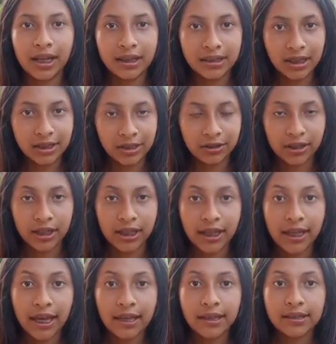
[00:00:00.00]
las
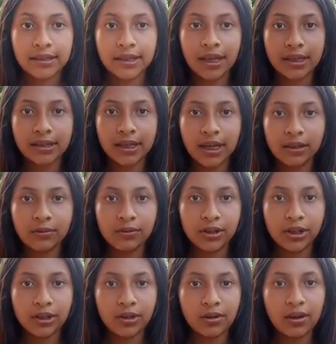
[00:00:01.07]
nacionalidades que se han
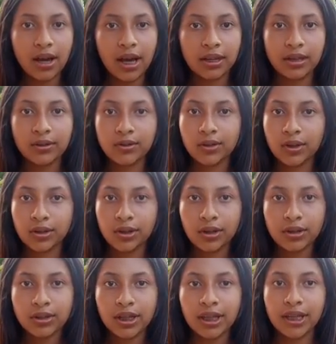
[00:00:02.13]
unido a
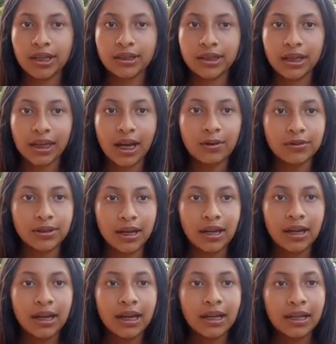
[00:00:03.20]
nosotros en esta causa.